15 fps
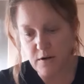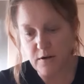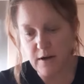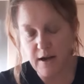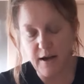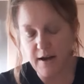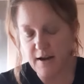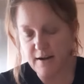
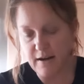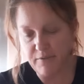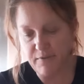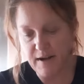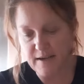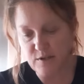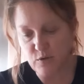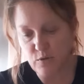Äh, der
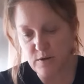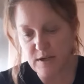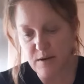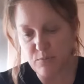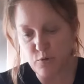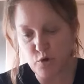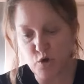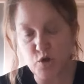Weißkohl, der
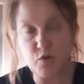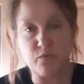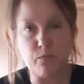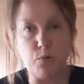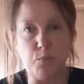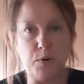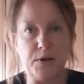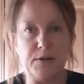muss
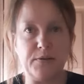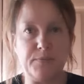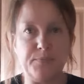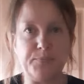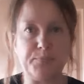schwimmen